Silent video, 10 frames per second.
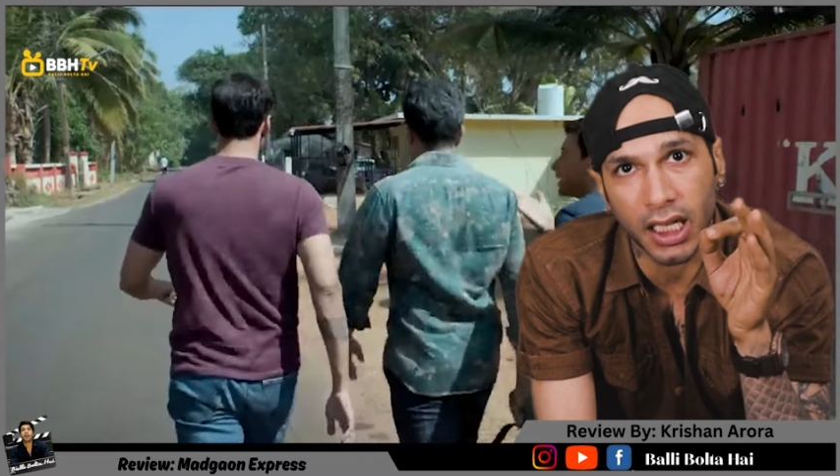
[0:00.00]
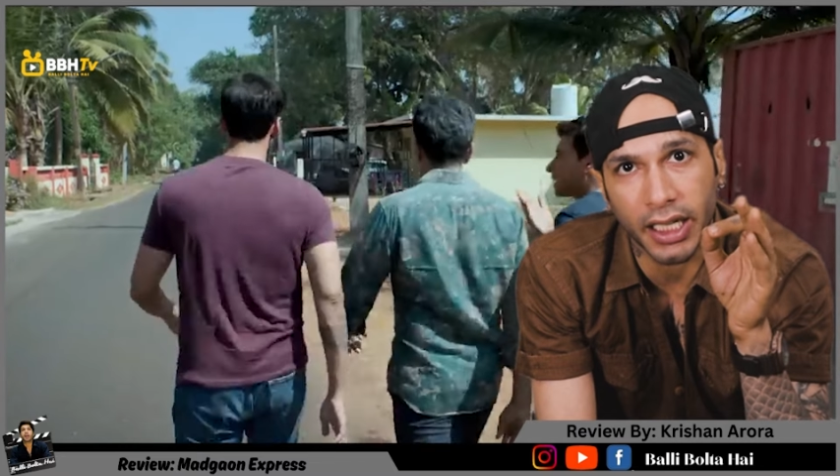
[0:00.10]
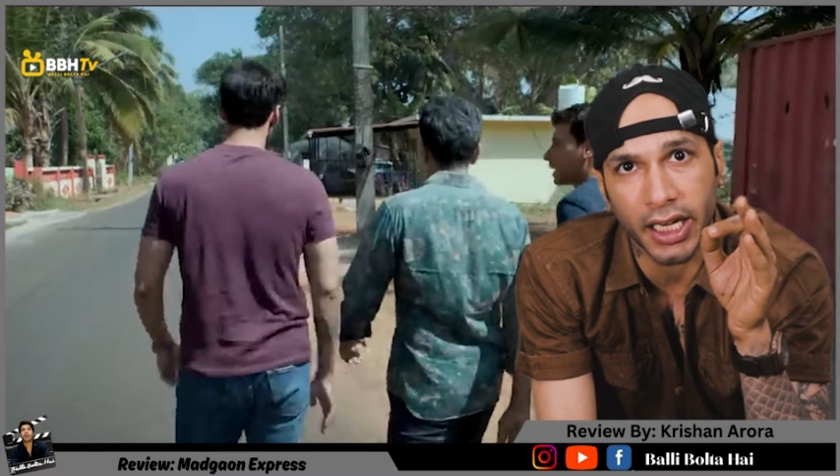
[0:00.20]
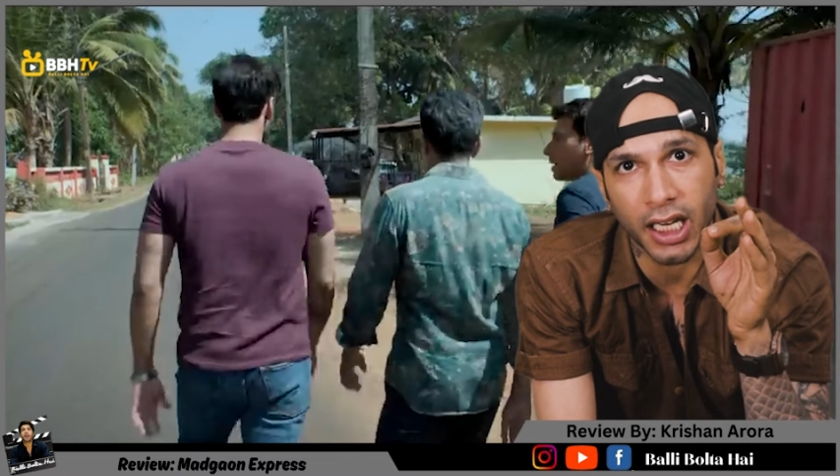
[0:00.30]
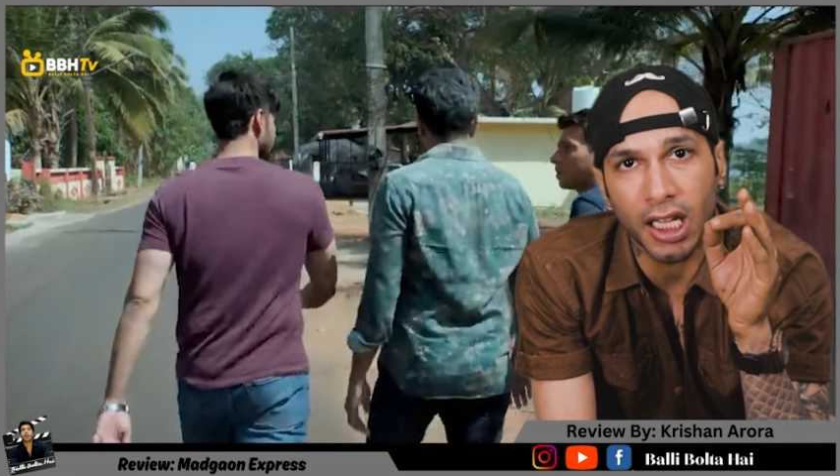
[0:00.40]
क्या
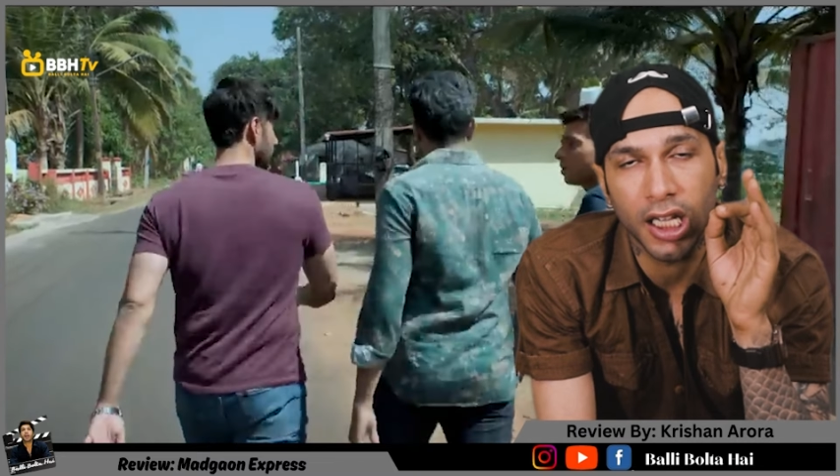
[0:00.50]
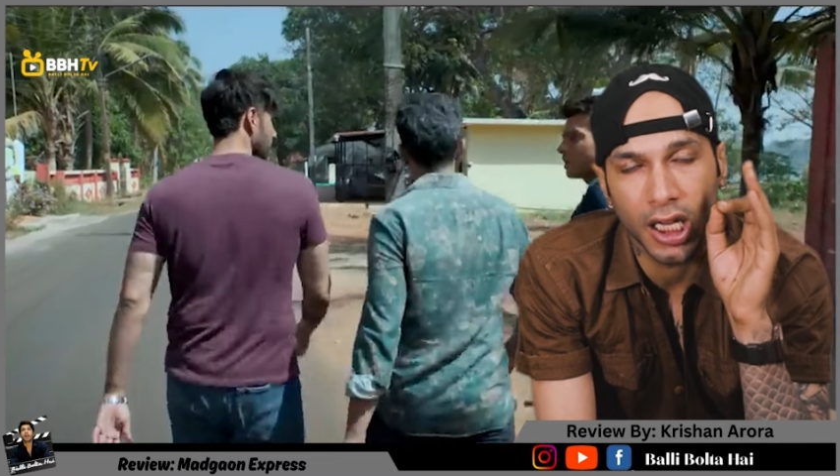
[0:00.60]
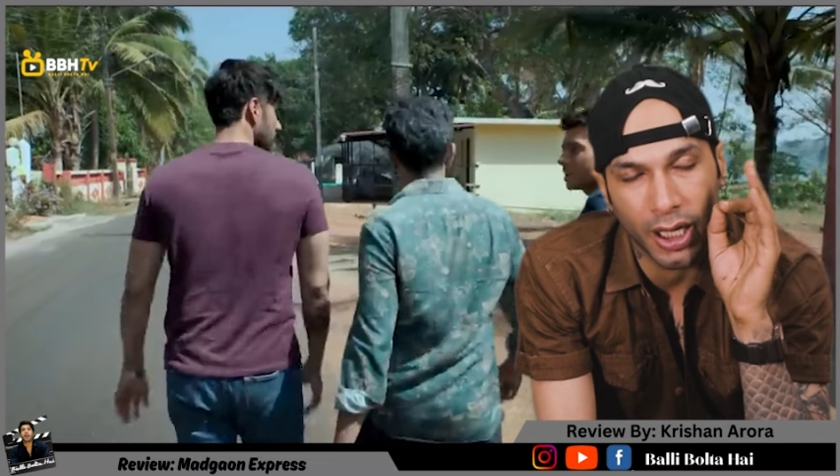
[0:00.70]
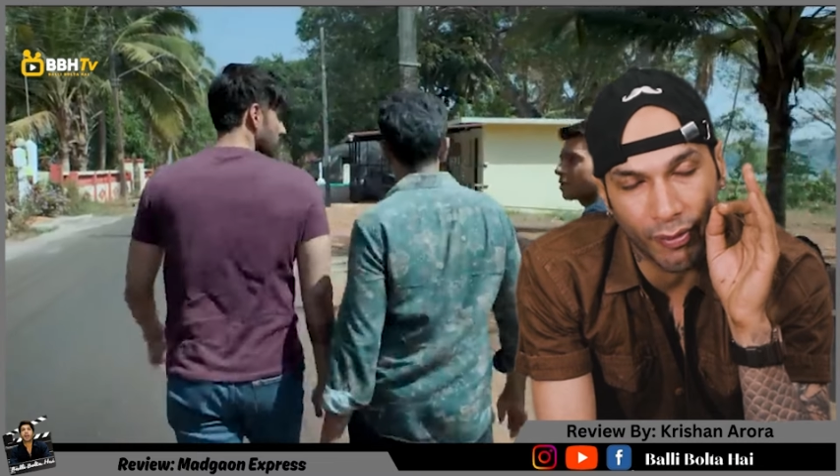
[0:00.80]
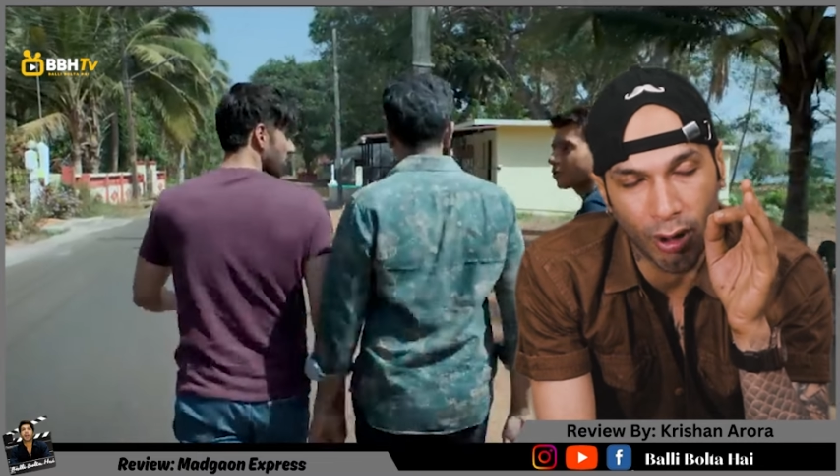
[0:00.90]
कहना है
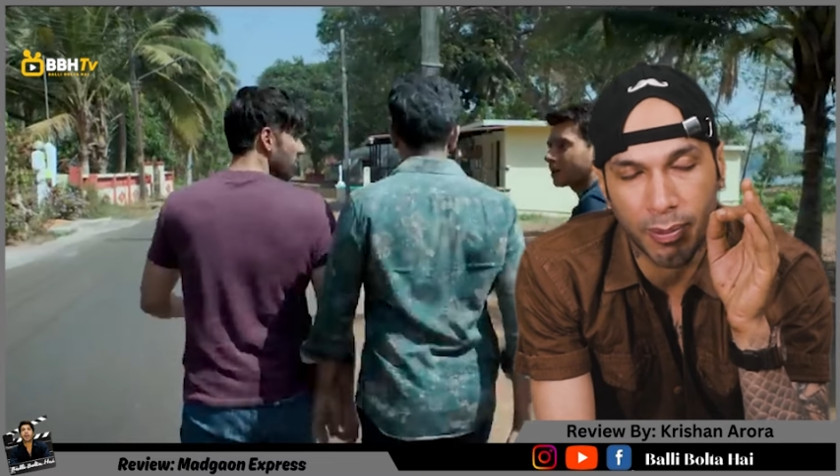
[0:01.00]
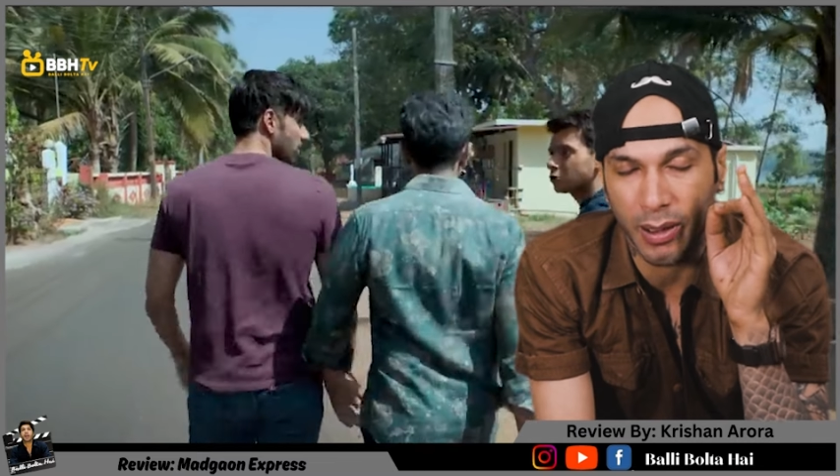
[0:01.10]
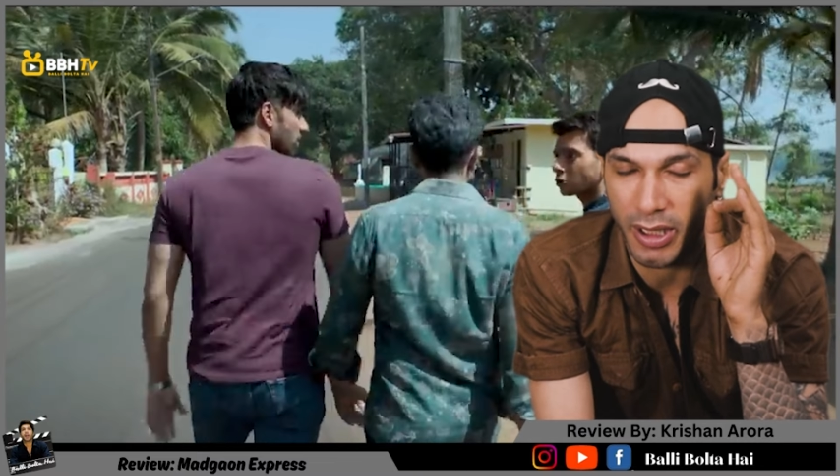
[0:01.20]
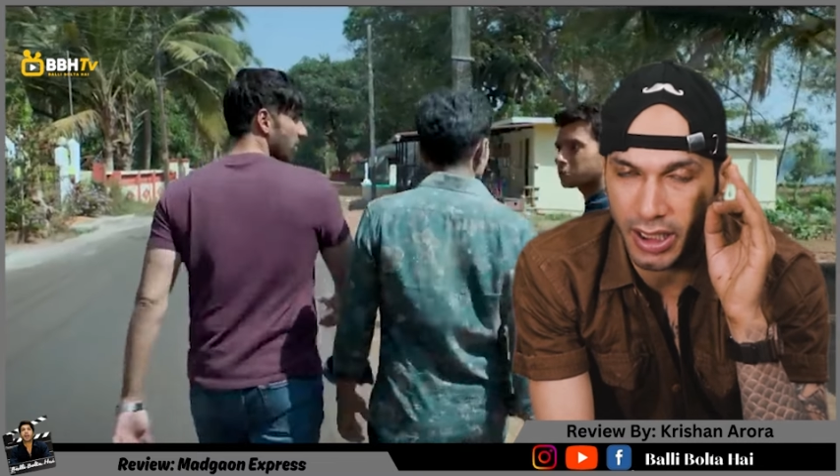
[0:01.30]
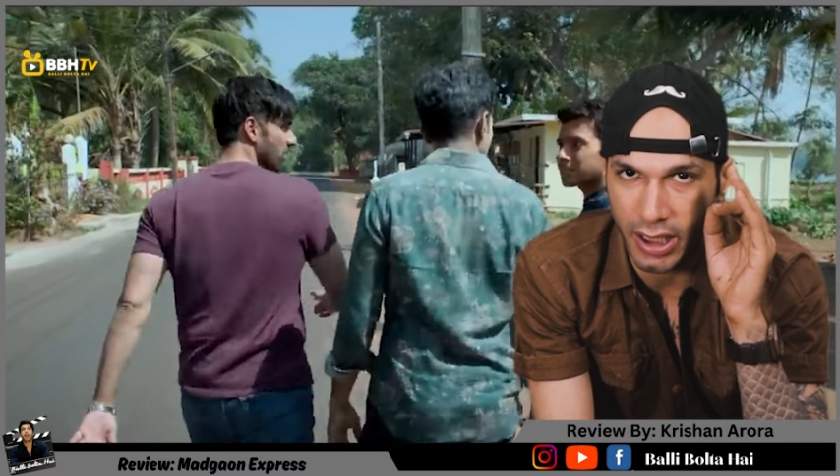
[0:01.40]
वो आप
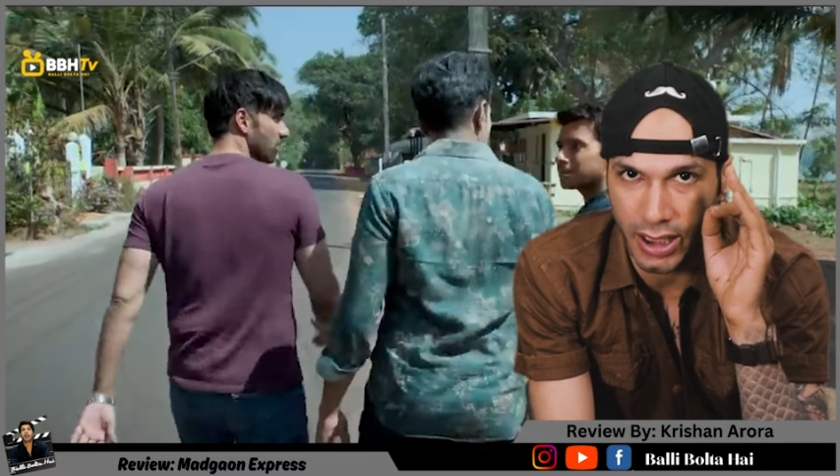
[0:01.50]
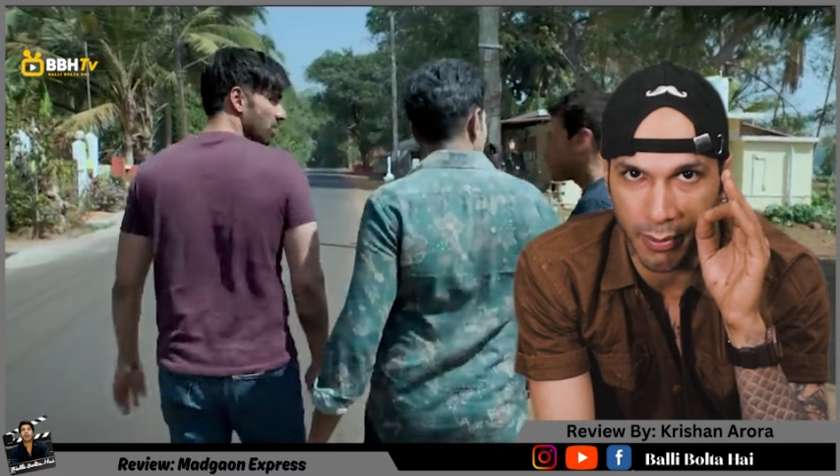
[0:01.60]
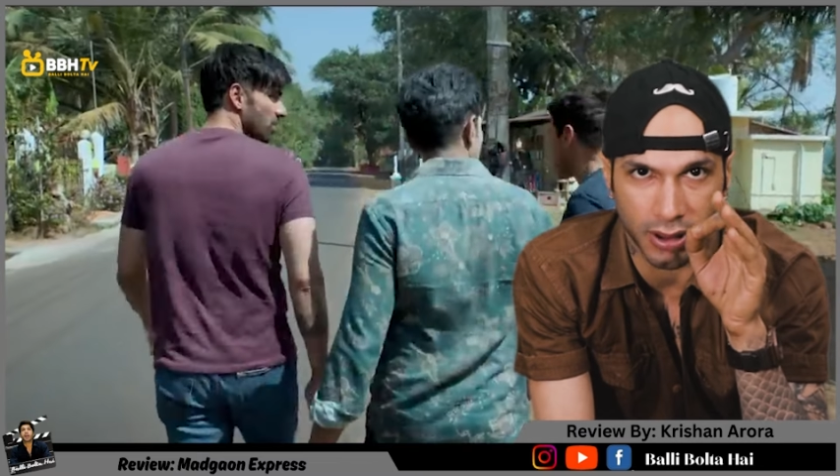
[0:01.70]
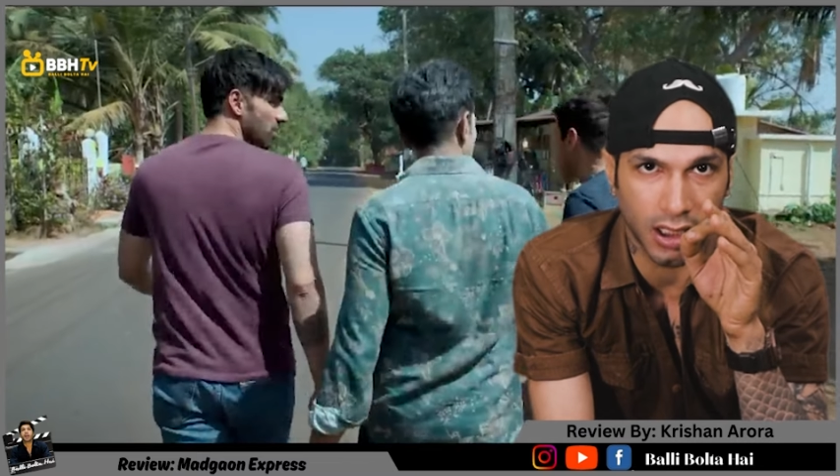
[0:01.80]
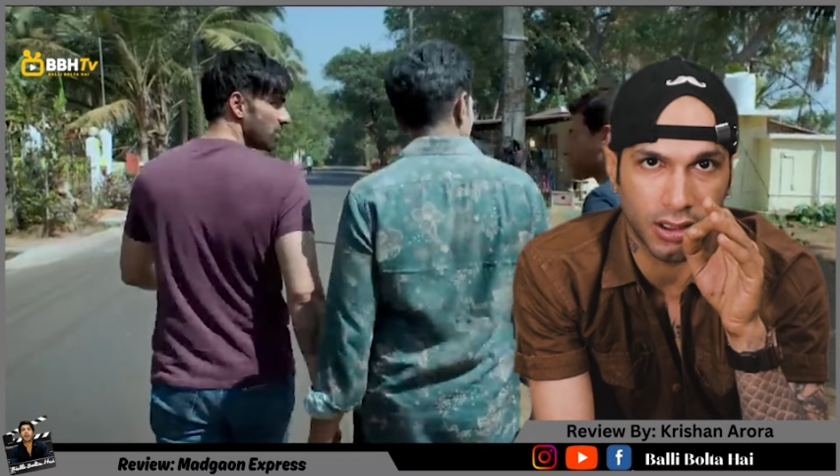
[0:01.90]
कमेंट करके
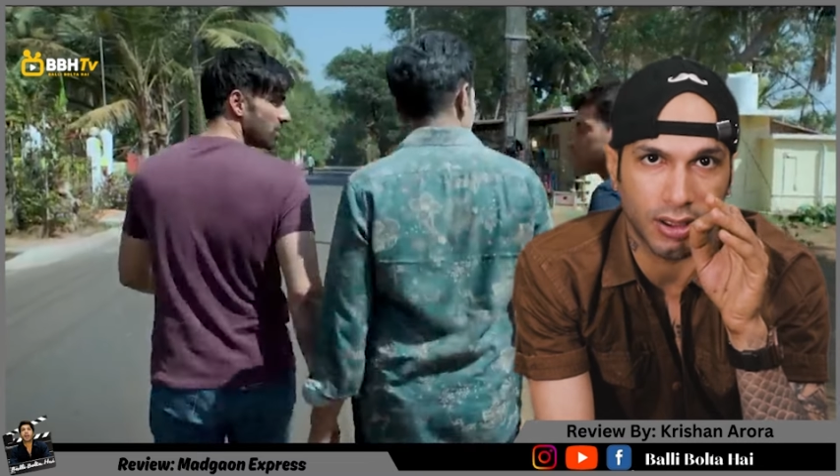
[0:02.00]
बता